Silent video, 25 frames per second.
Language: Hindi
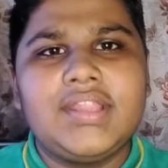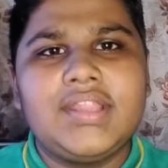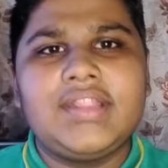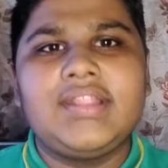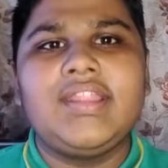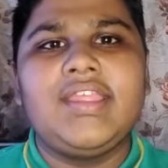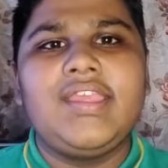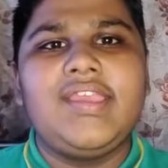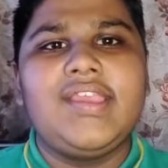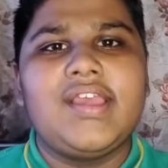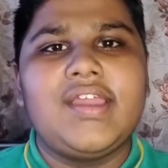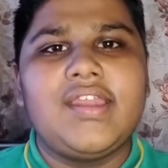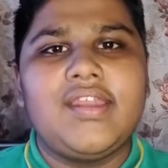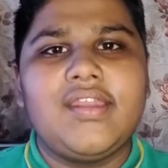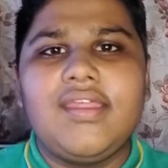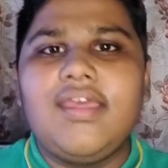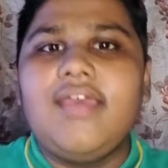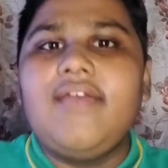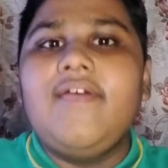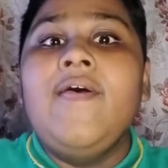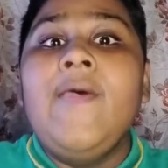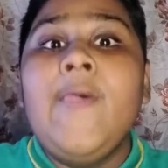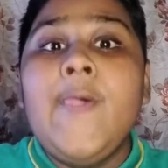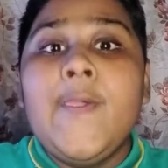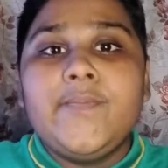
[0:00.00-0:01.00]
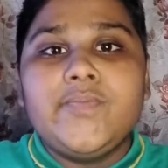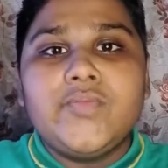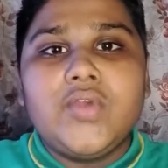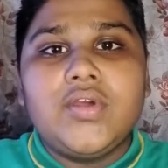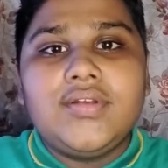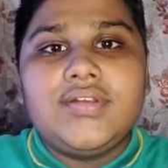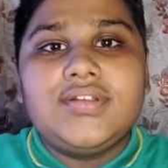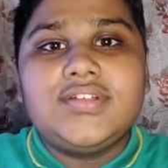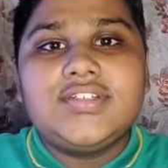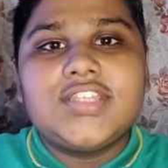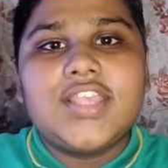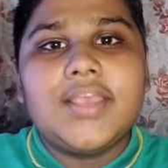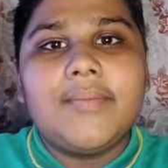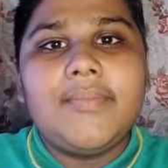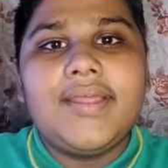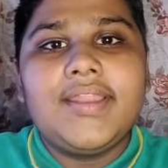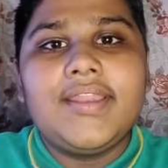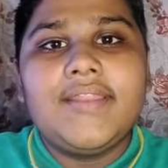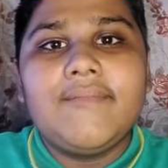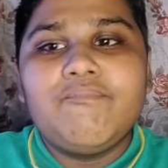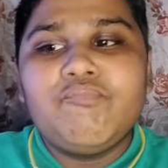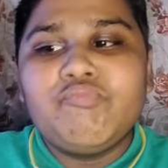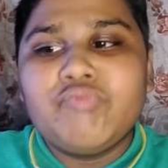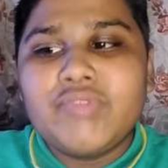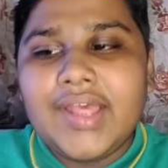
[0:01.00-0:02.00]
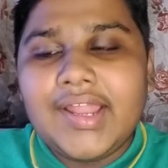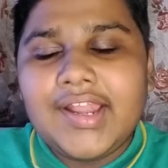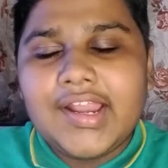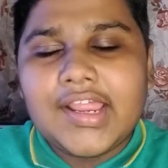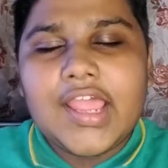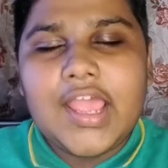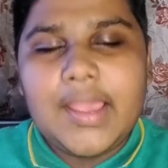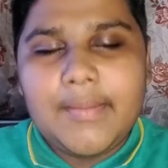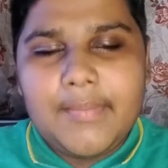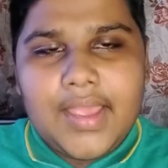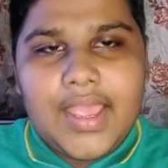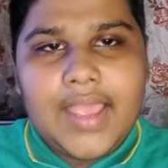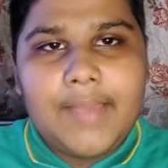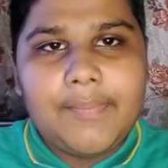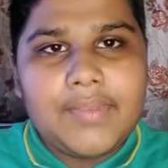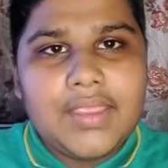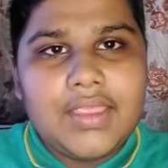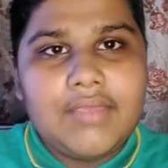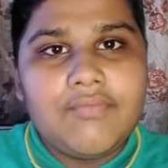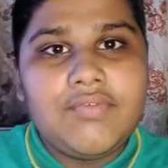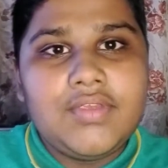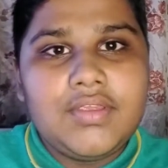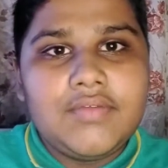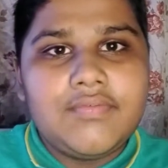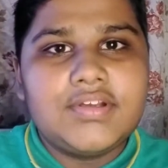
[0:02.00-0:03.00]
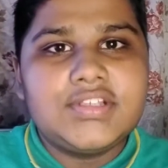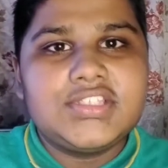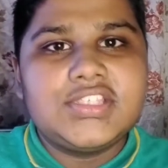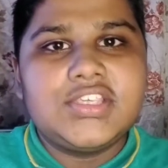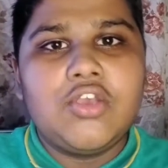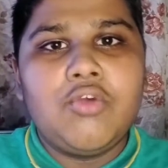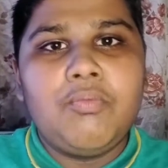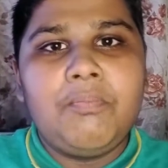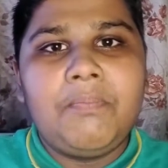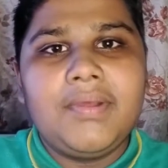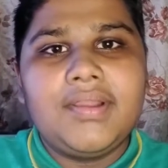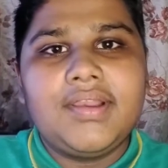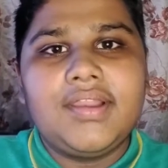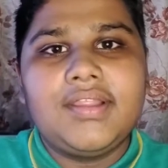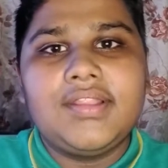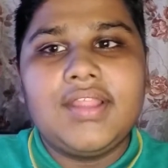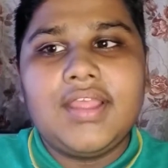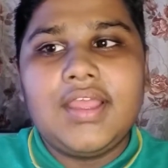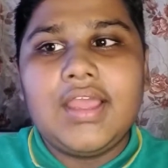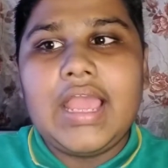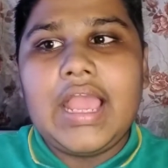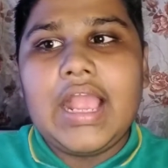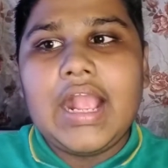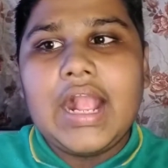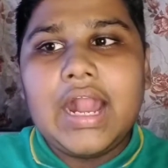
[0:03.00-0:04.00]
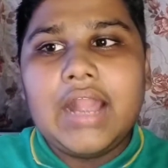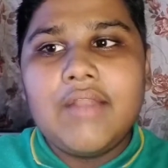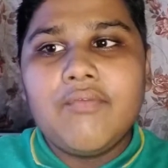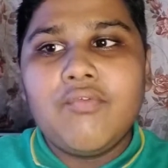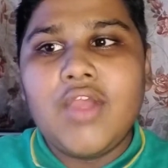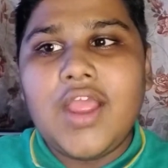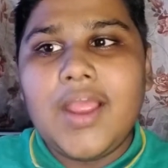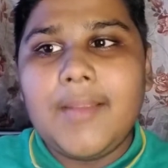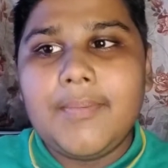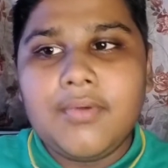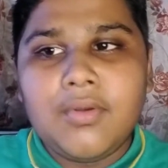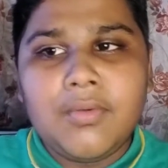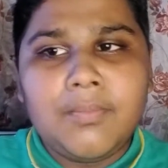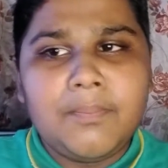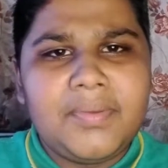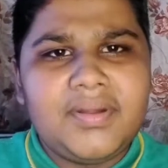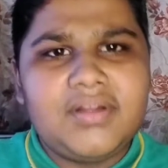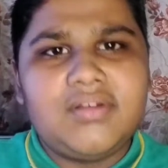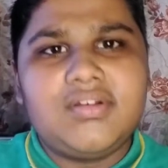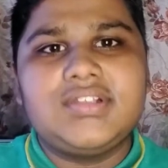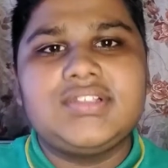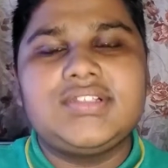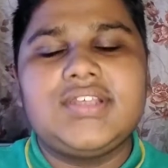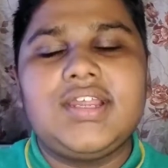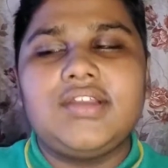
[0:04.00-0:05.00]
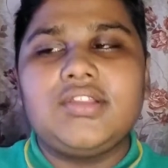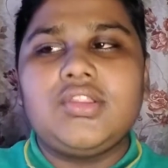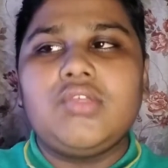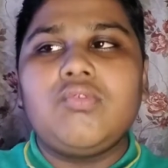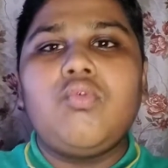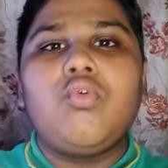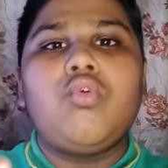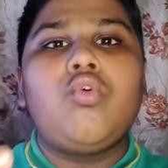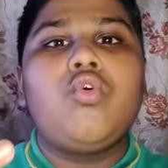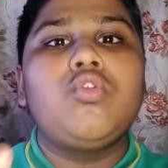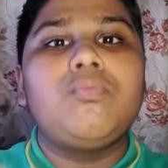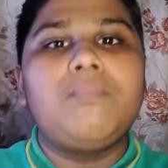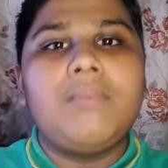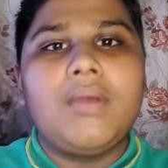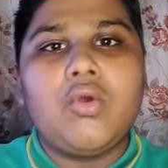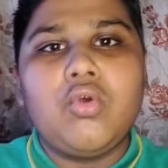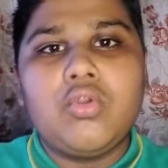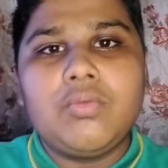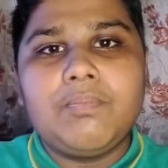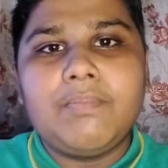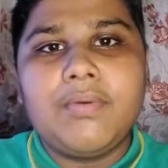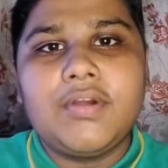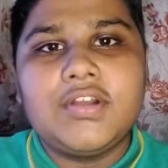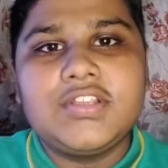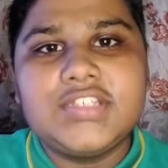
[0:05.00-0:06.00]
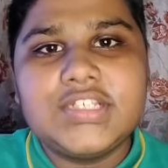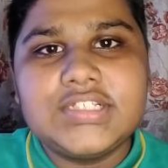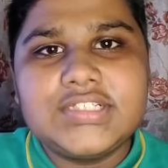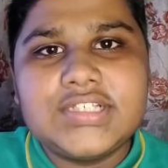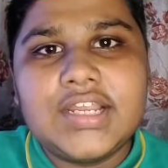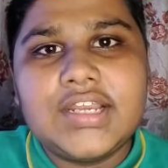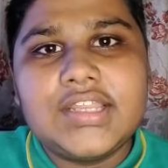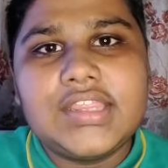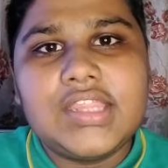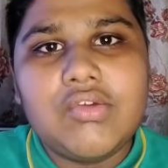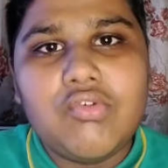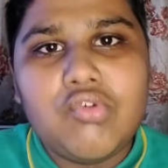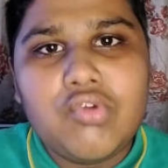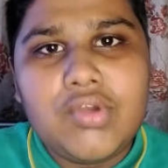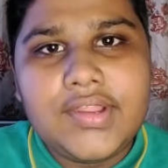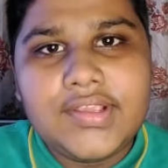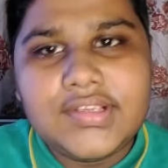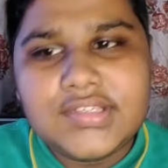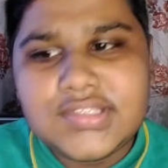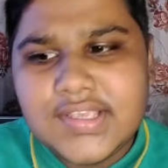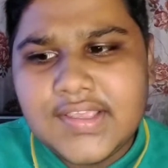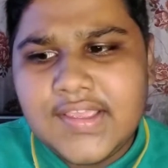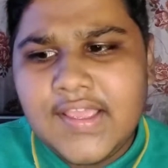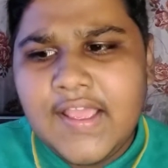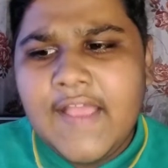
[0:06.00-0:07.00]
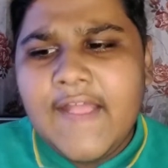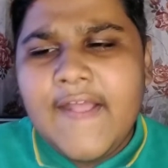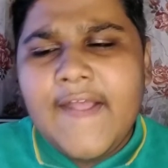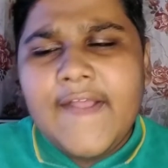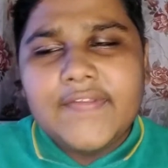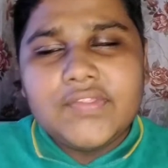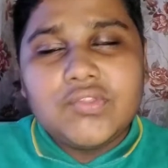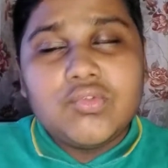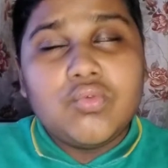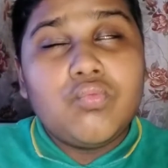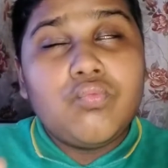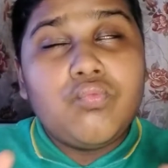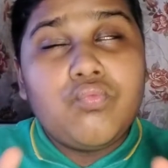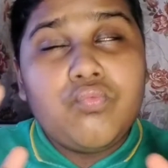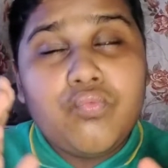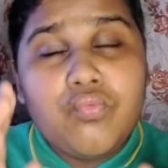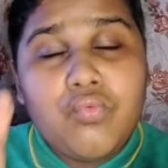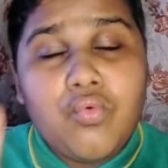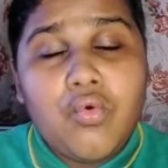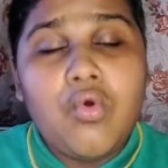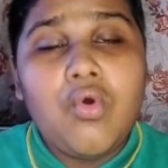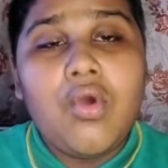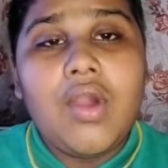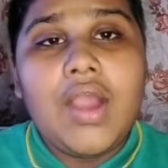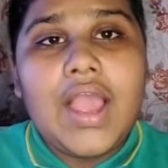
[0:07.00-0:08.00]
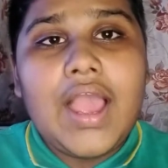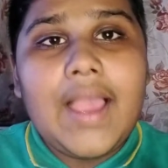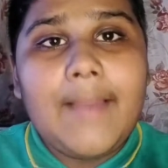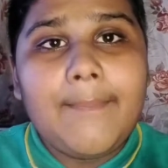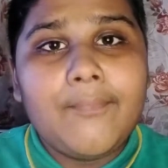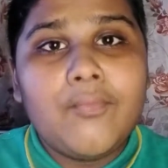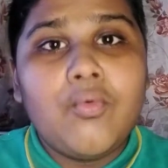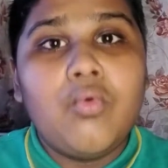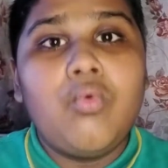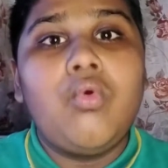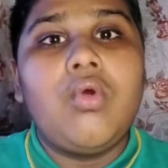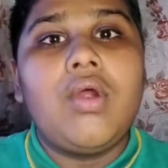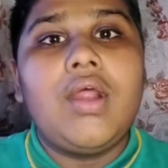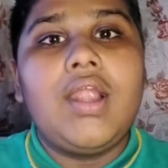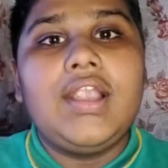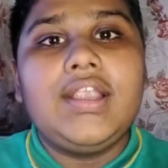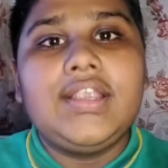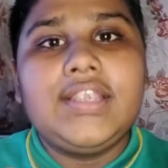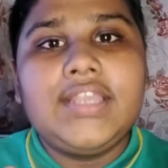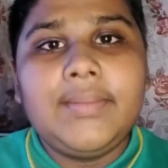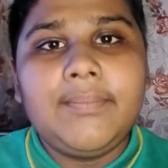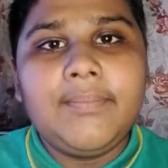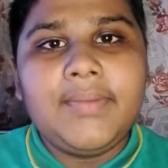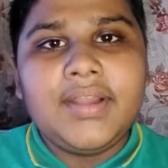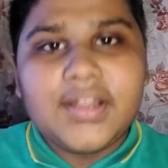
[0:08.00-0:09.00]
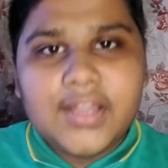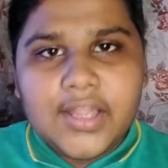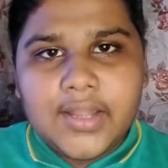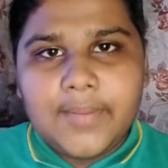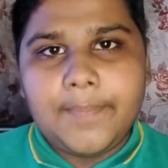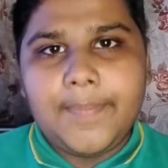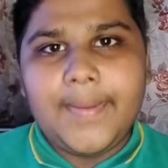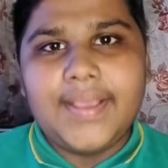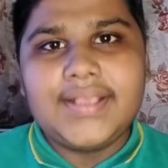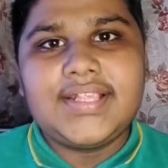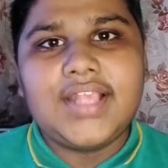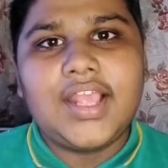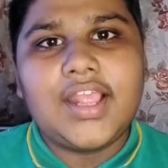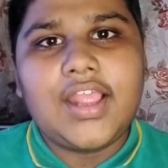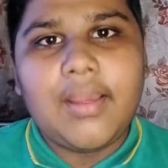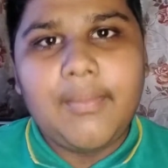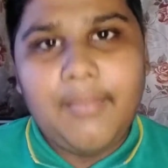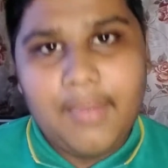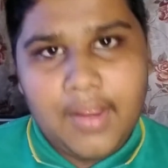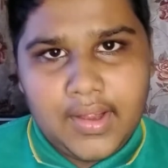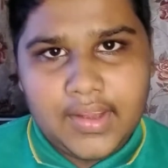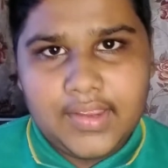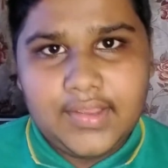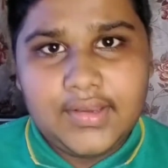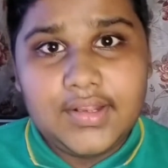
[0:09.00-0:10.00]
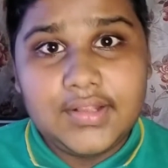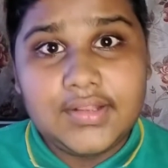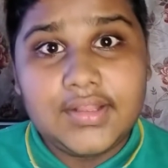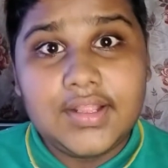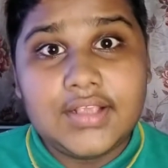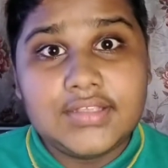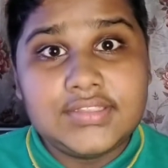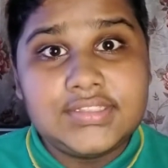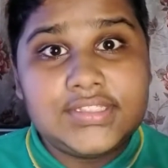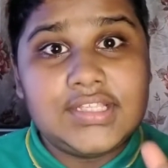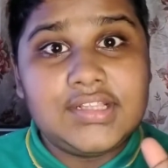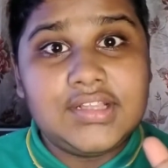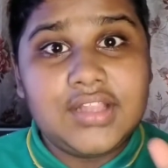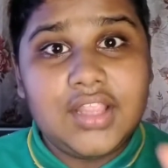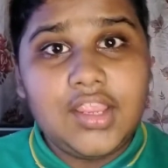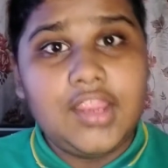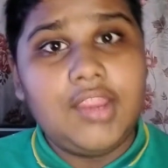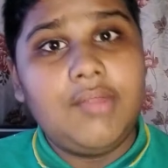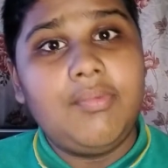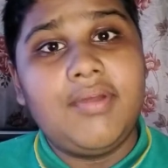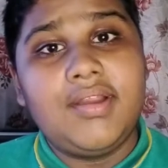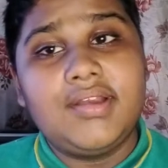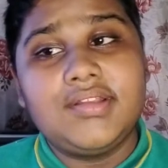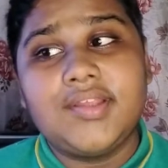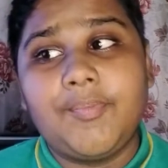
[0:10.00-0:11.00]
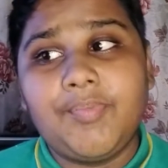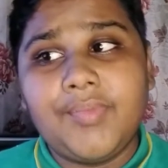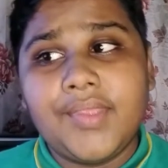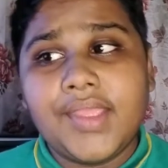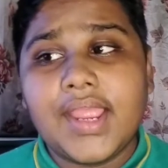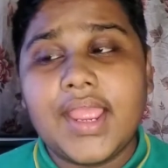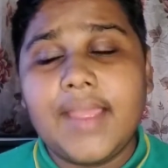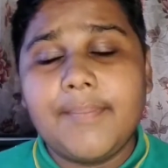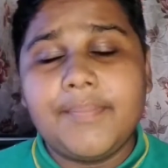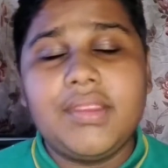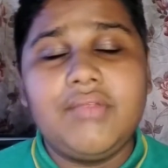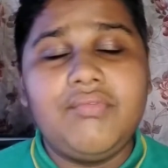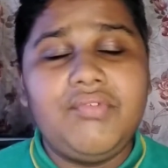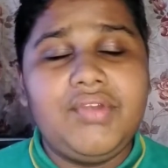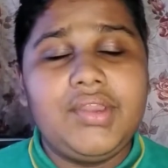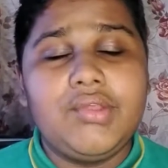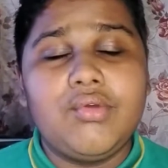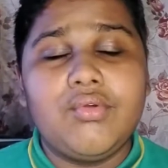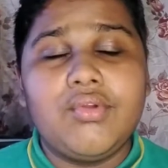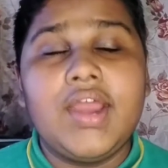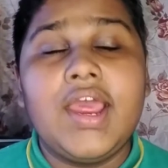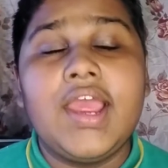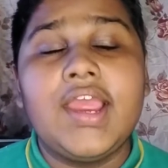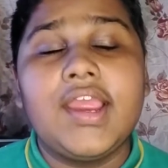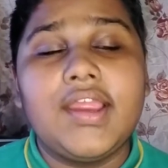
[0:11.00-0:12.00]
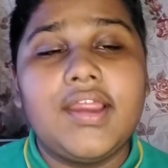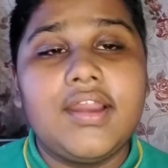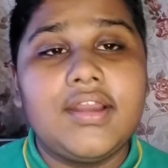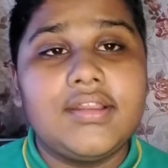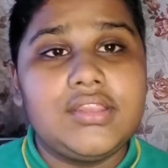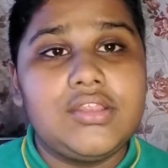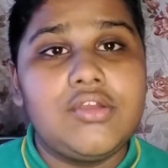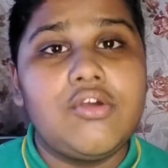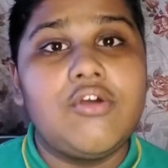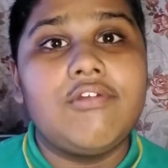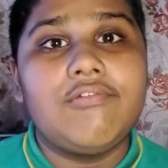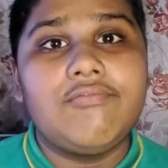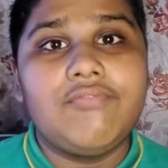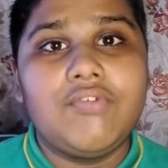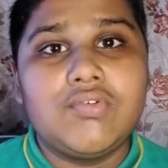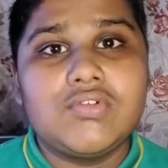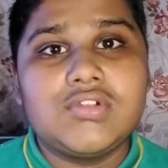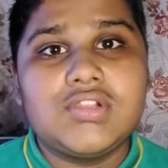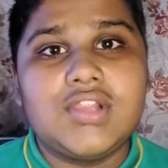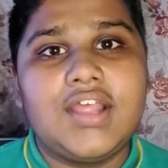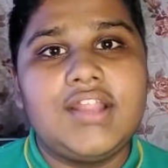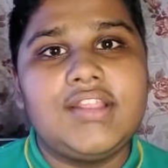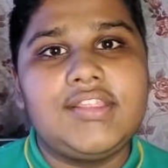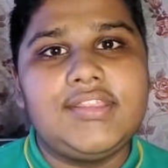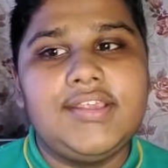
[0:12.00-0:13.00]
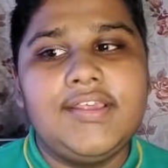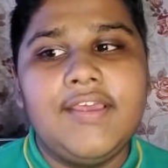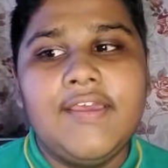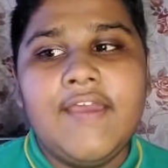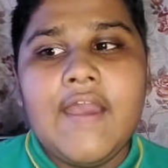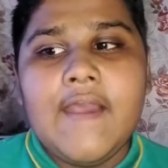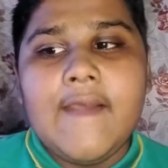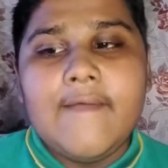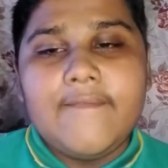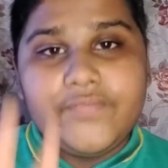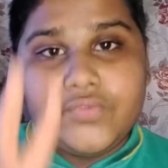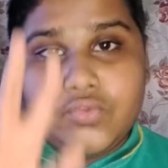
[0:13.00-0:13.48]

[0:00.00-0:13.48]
इतना ही करना है और उसके बाद सारा काम आपके व्यूवर्स के ऊपर रहता है अगर वो आप लोगों पे ट्रस्ट करते हो वो खुद ब खुद परचेज करते हो लिंक से तो वो आपको अल्टीमेटली पैसा कमा के देता ज़िंदगी भर जब तक आपकी वीडियो रैंक करती और व्यूज़ लाती